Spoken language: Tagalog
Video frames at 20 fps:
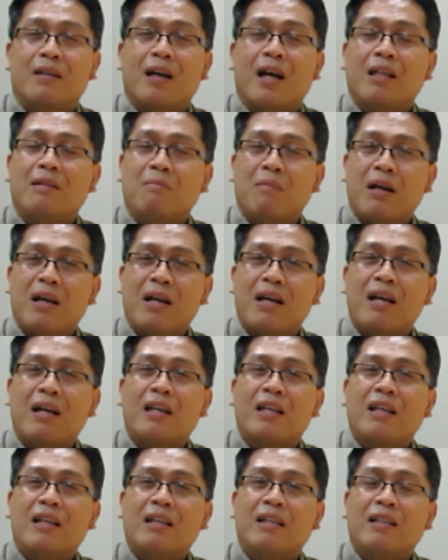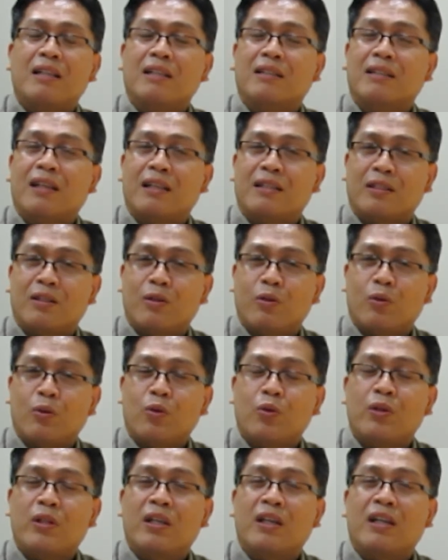at maaaring sa
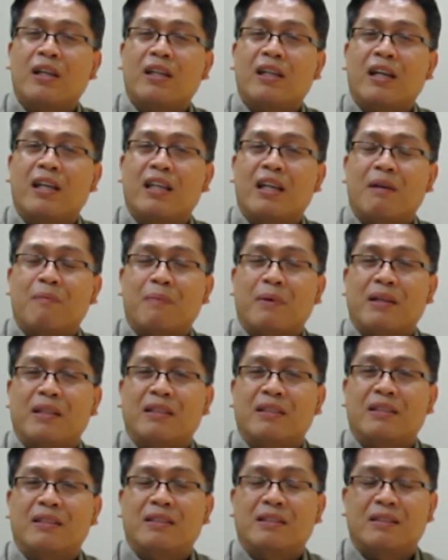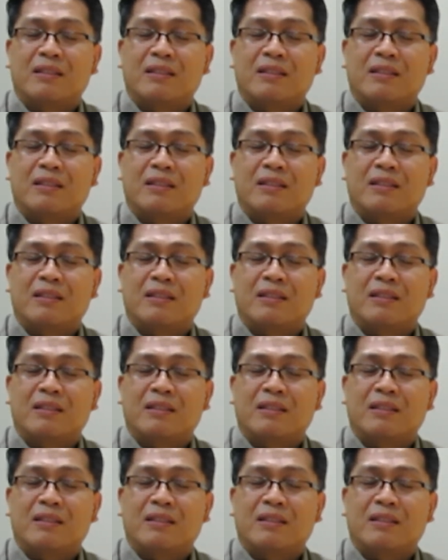kasalukuyang kaganapan